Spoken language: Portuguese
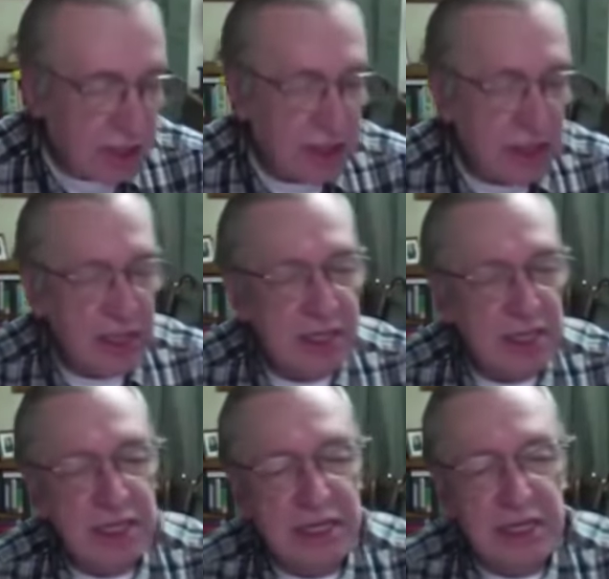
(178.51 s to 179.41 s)
né?
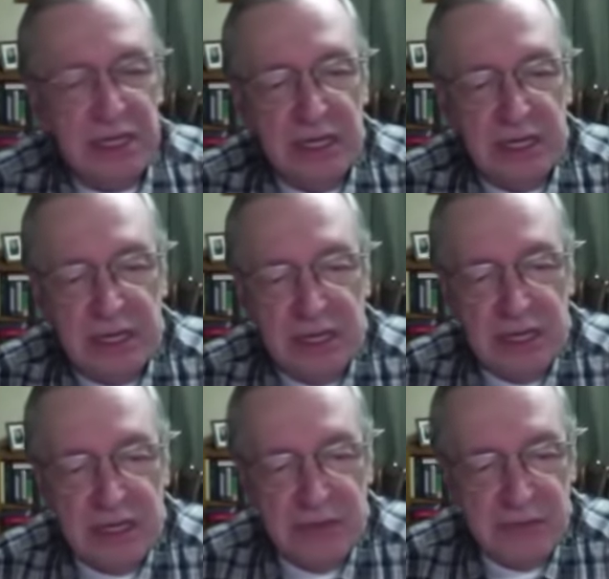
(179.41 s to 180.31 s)
e
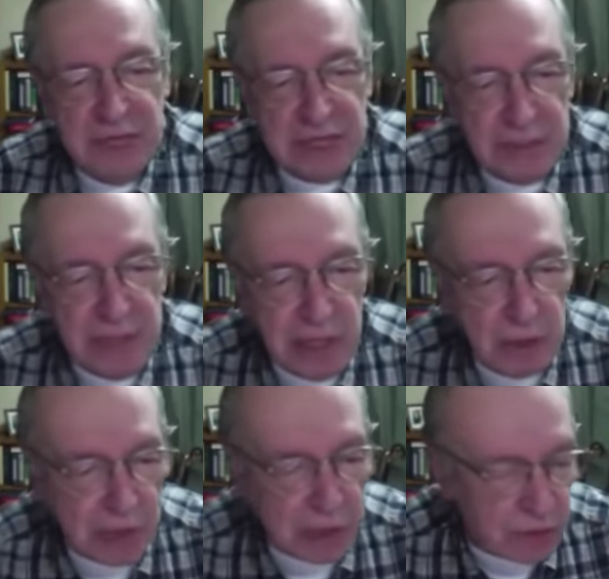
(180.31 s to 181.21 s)
que inventa mil e
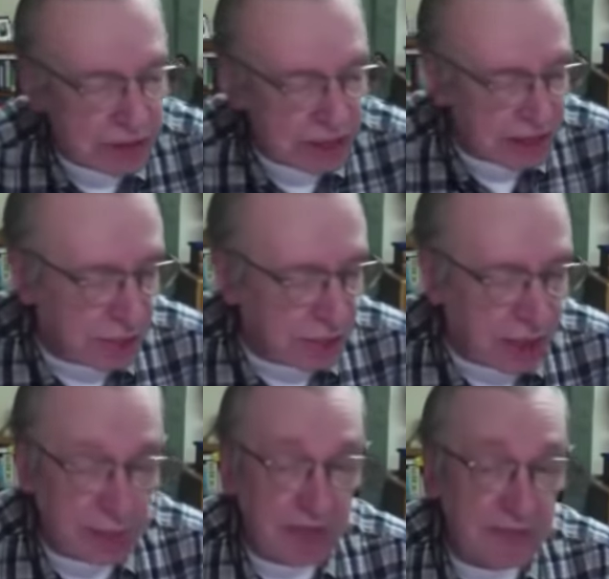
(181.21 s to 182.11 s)
uma coisas
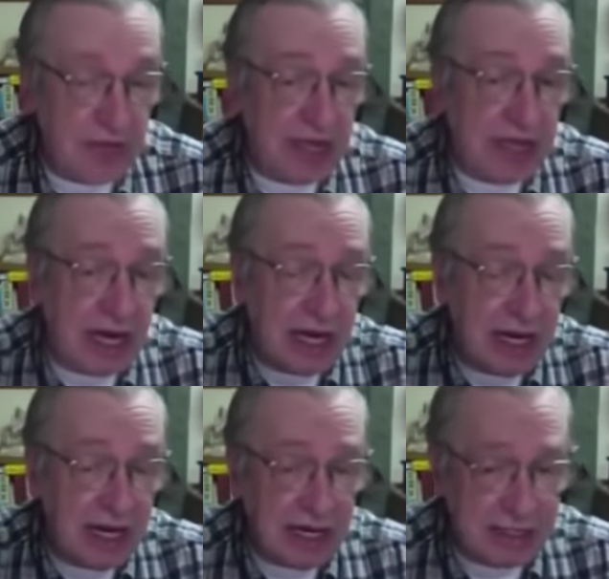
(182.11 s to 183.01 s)
para enfeitar
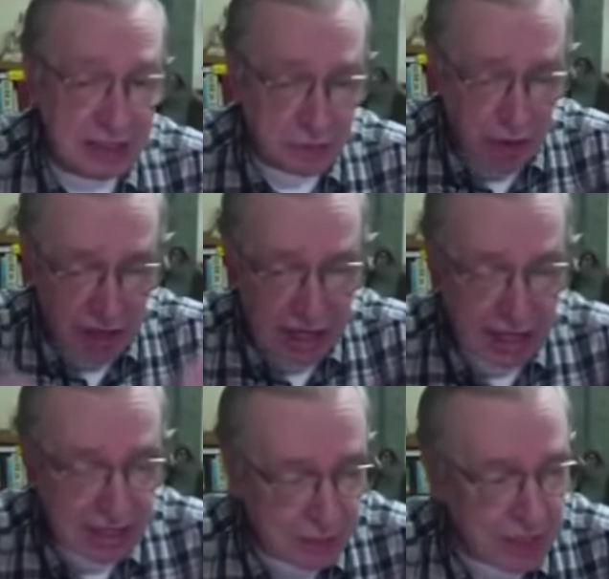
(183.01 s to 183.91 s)
essa história da
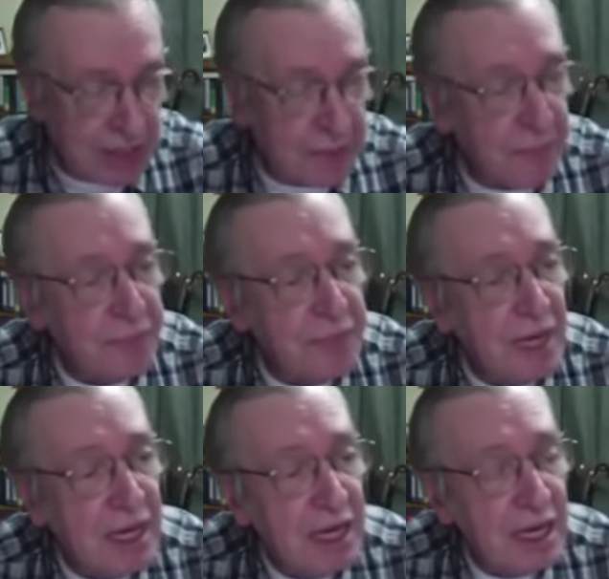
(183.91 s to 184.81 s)
KGB.
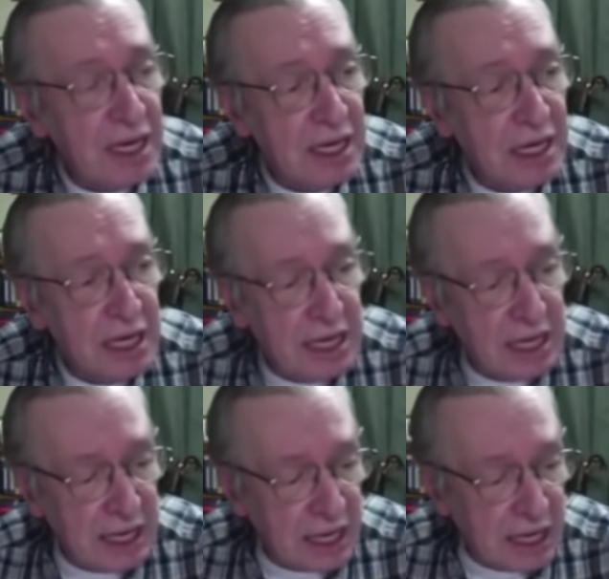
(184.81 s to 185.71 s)

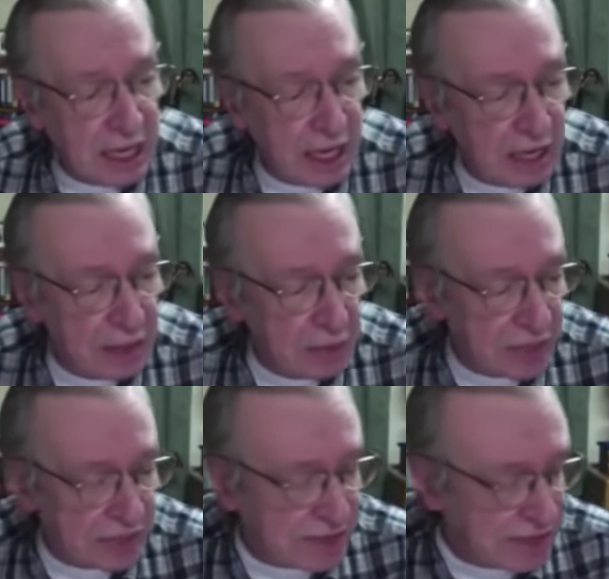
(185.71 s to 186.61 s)
É,
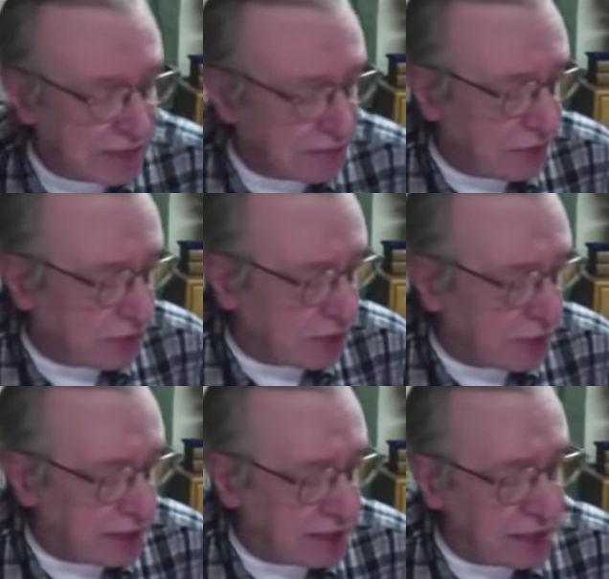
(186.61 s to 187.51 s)
muitas vezes desafiei os
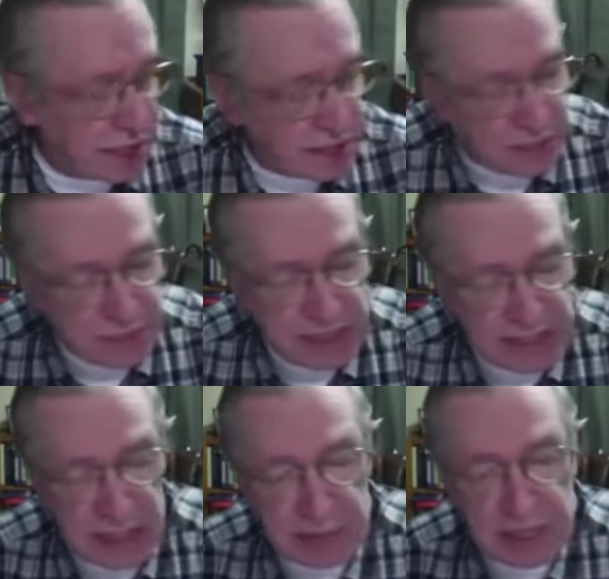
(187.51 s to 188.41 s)
camaradas que, ah, já que você
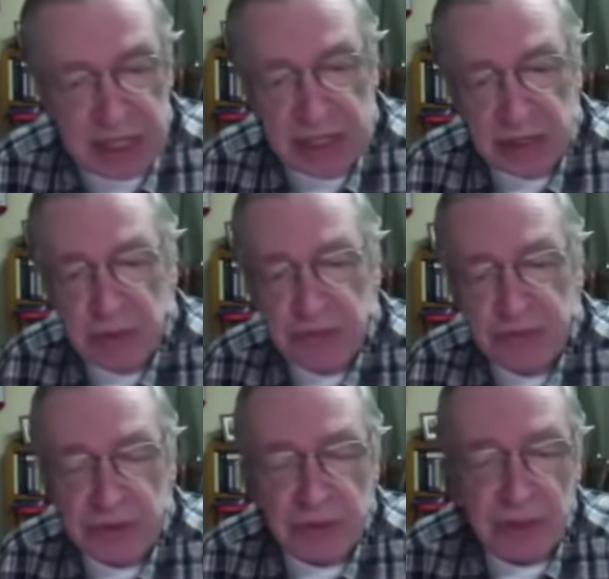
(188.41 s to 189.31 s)
sabe tanto, meu
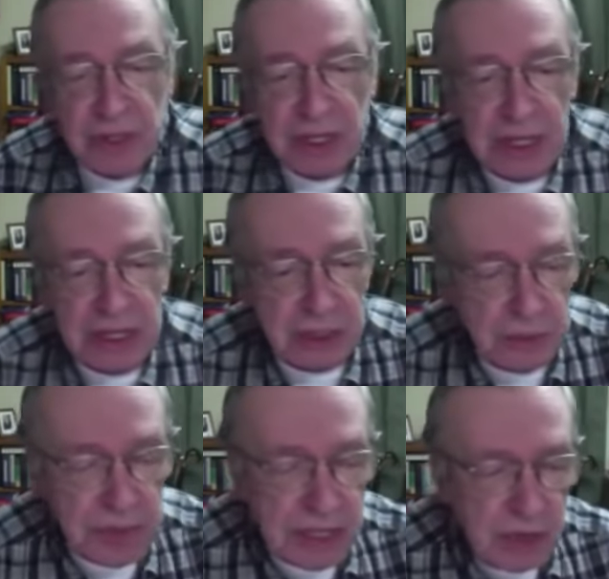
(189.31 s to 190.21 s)
filho, então
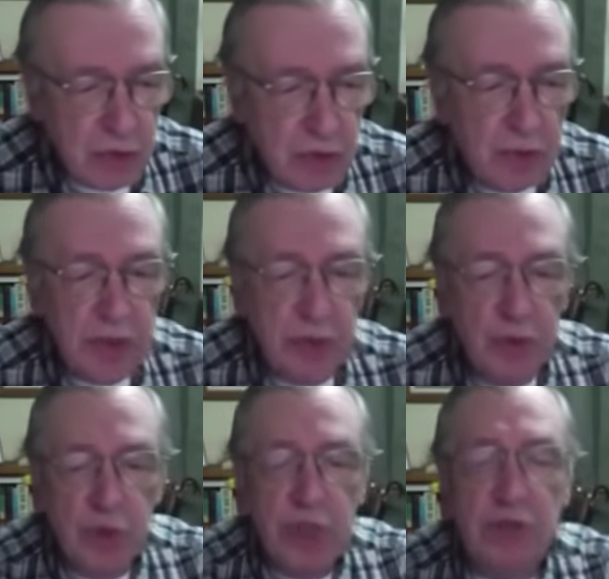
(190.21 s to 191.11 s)
me diga o nome de um
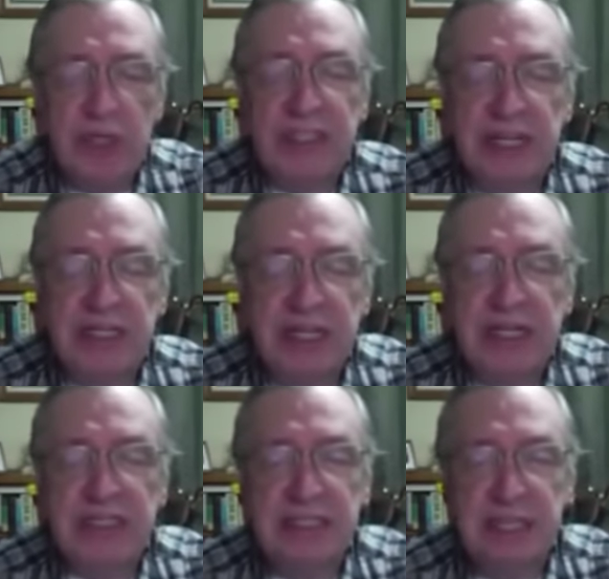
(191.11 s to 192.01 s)
único agente da
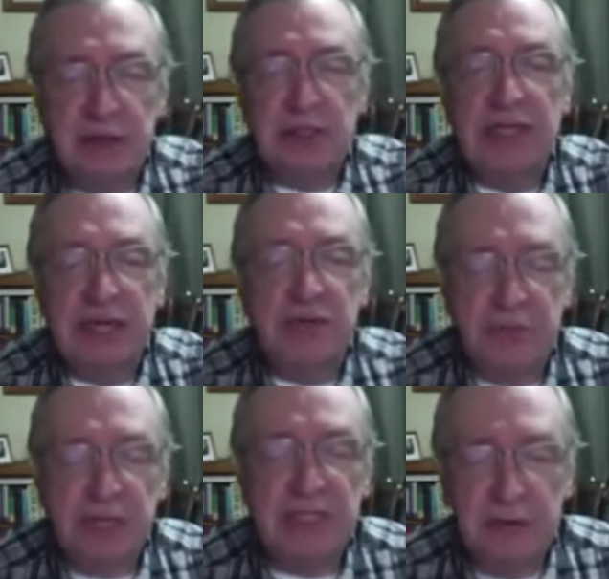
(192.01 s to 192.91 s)
CIA lotado no
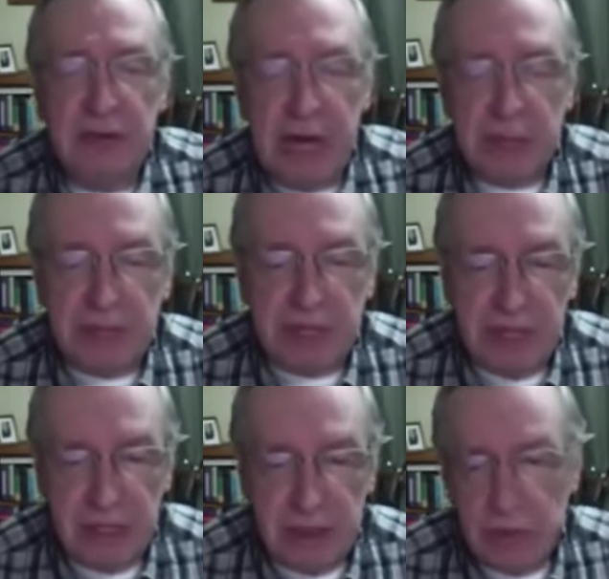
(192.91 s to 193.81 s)
Brasil na época.
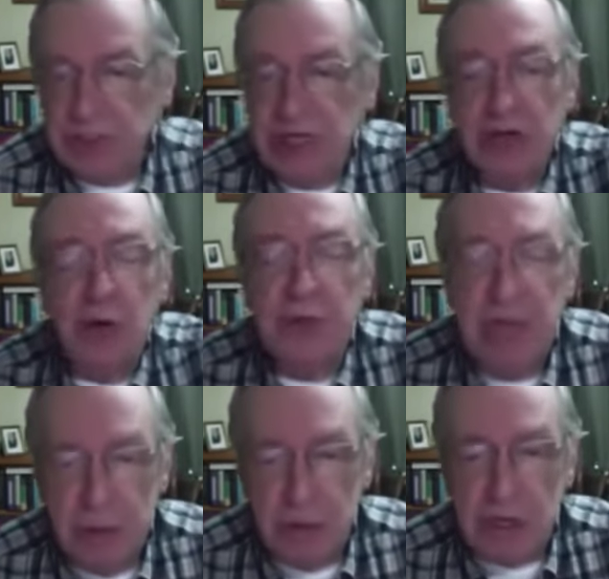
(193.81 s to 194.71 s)
Não sai nome
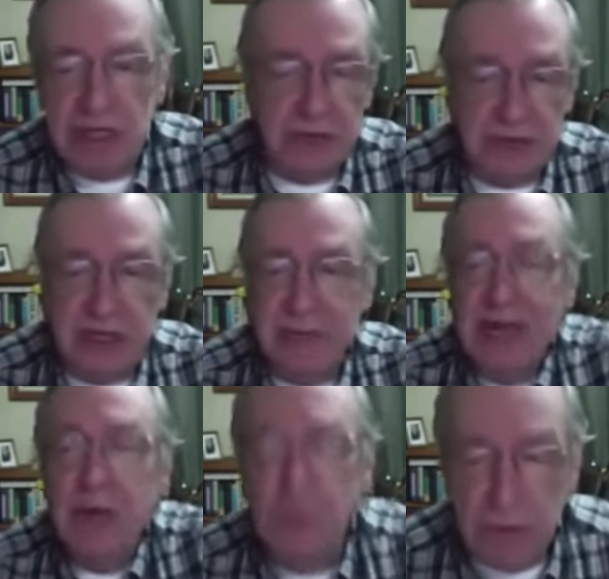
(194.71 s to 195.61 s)
nenhum, eles não
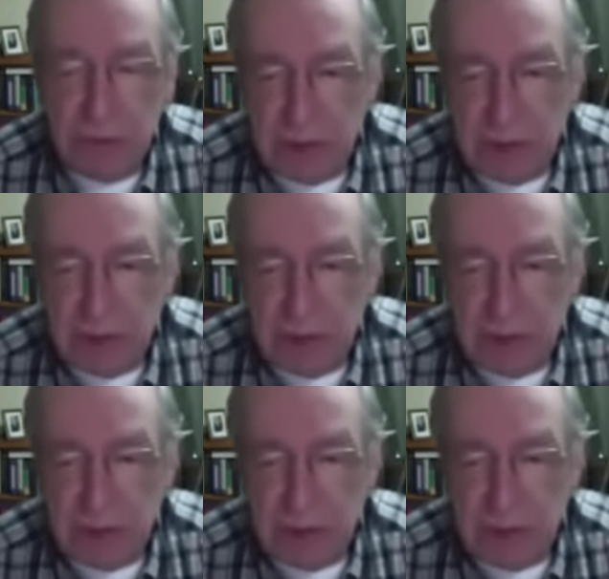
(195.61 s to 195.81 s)
sabem nenhum.